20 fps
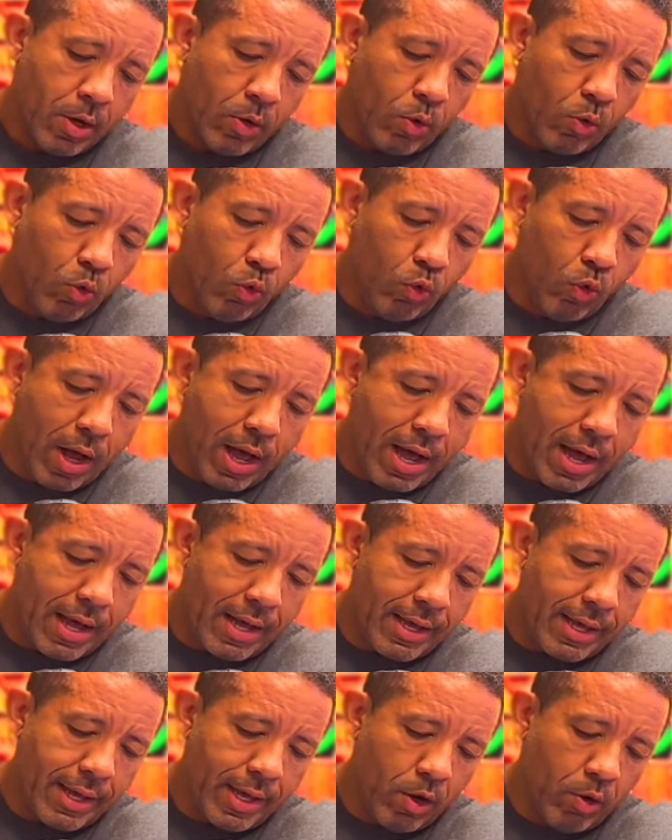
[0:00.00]
O
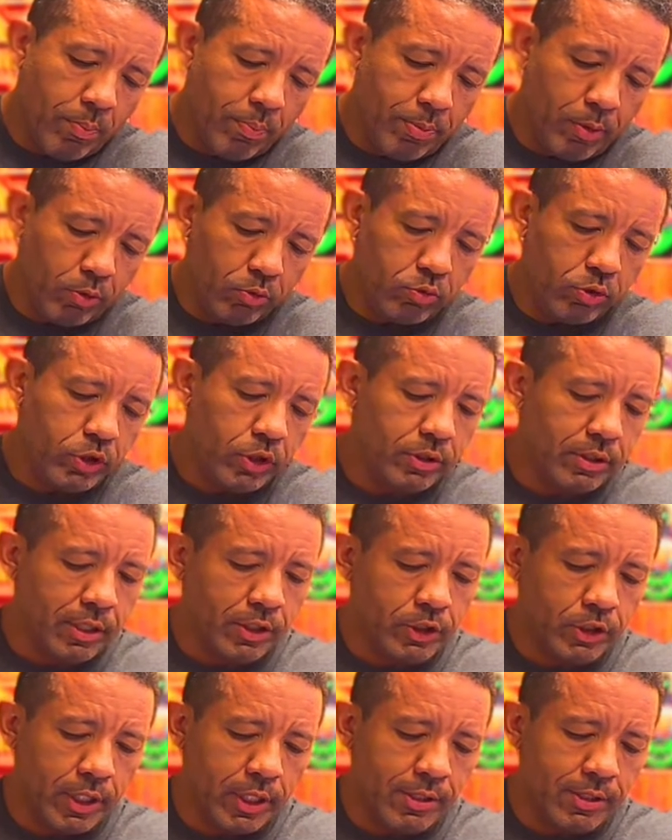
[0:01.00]
A é um ponto de
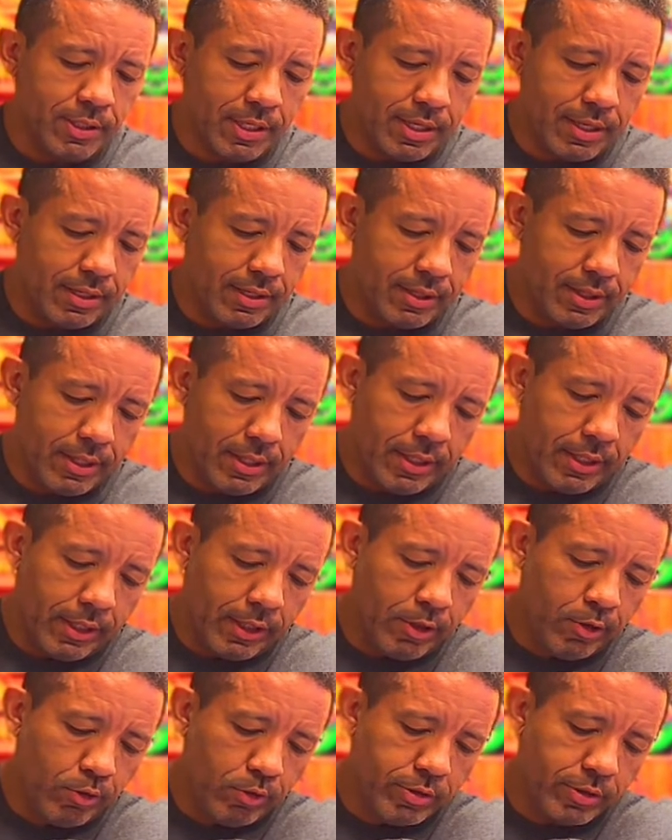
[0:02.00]
tangência,
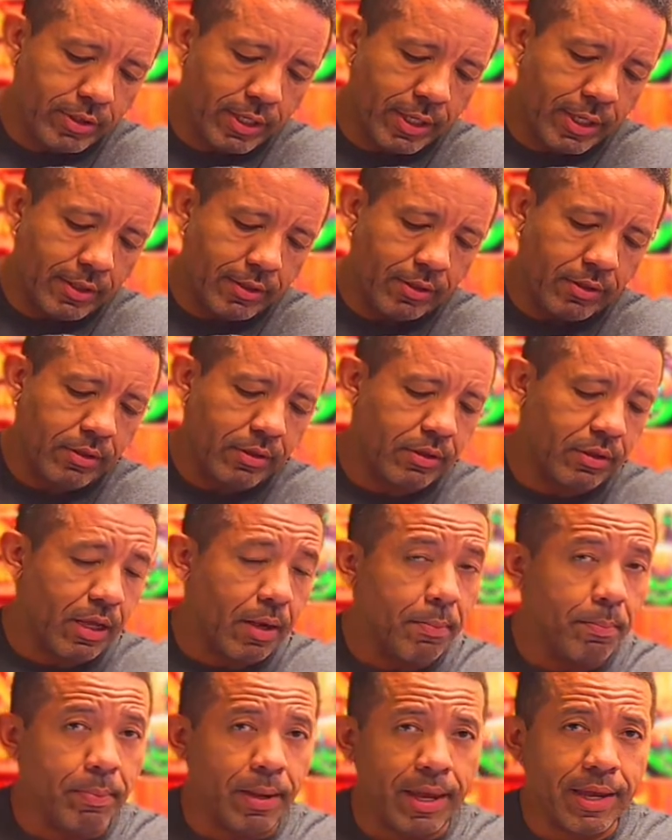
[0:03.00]
e o C
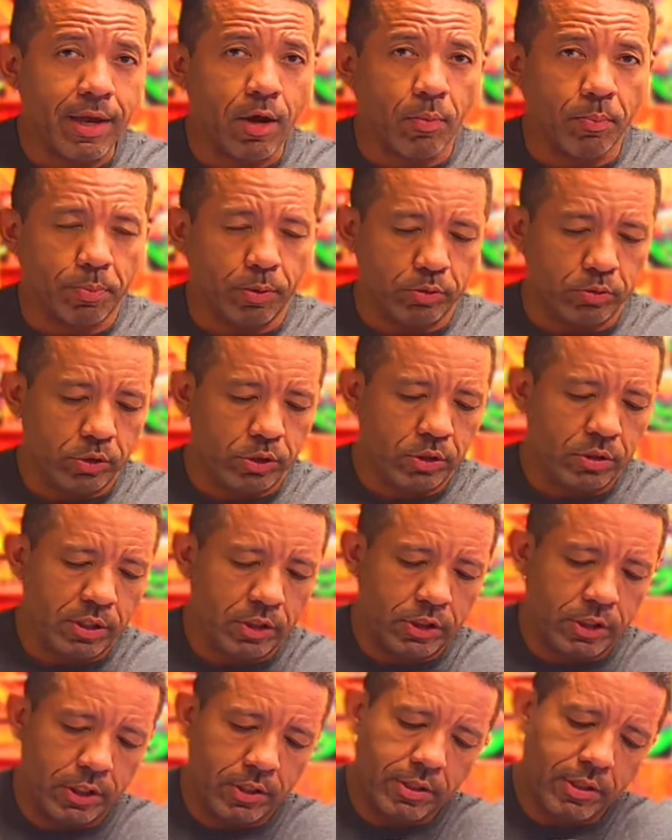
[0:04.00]
também é um ponto de
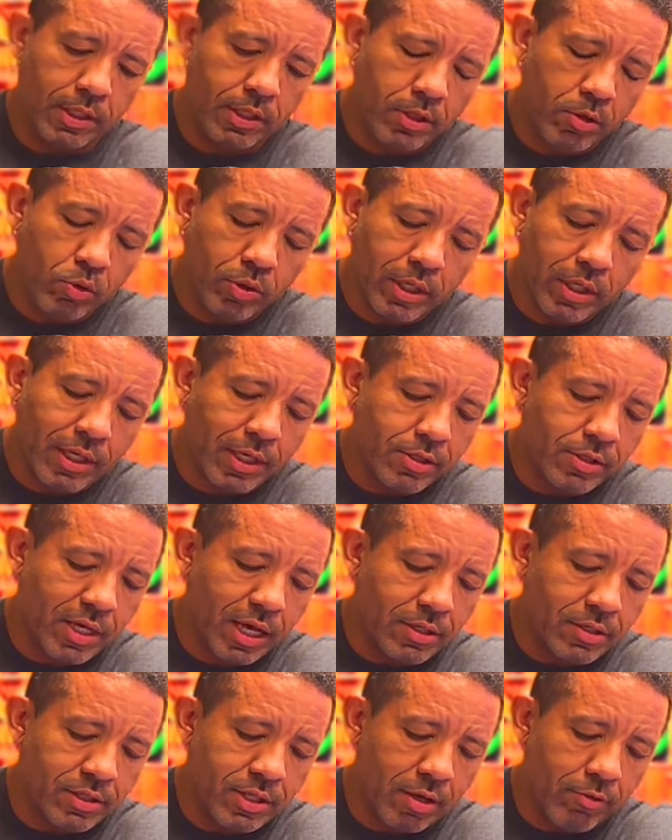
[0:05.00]
tangência. E o que, que isso
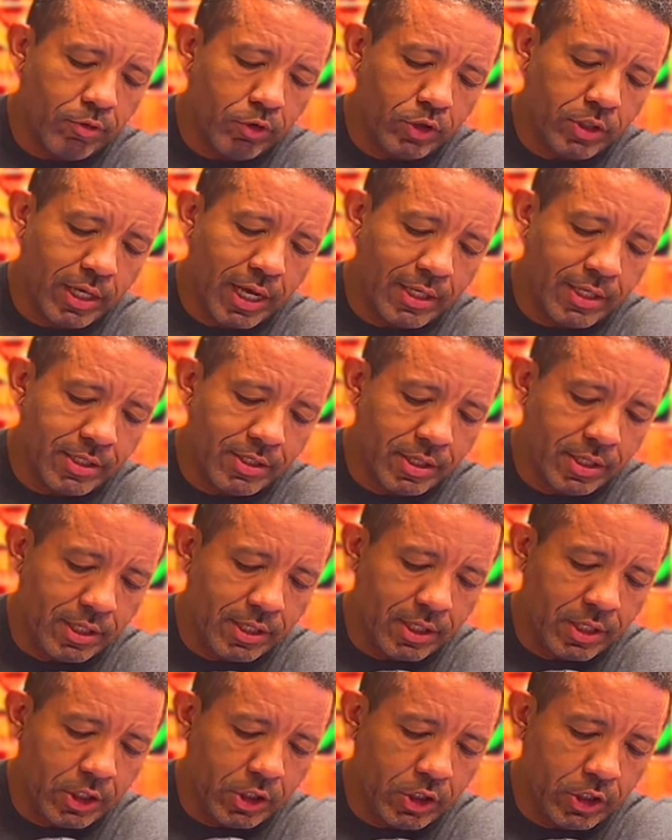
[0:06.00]
quer dizer, Wood? Quer dizer
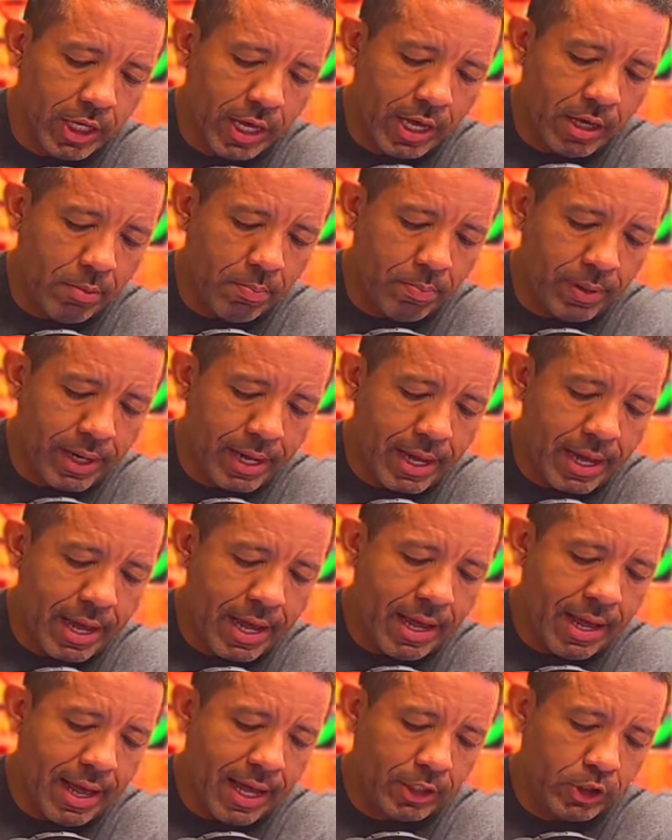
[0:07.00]
que de R para
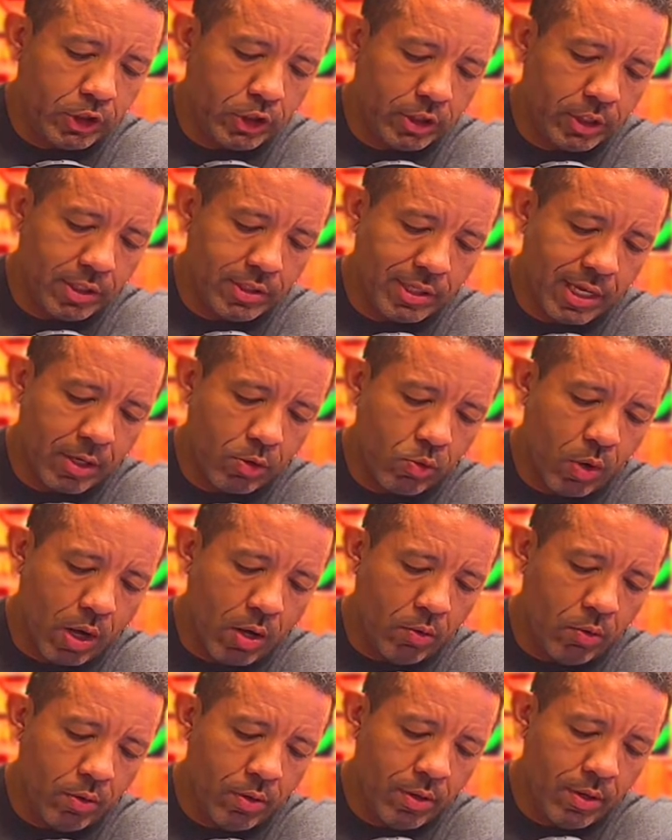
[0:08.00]
A, a distância é
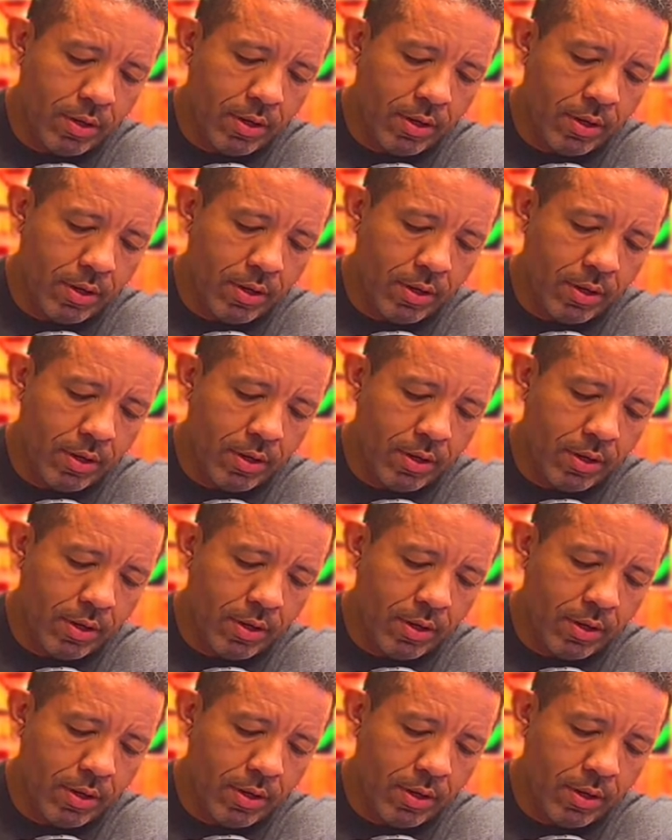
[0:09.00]
igual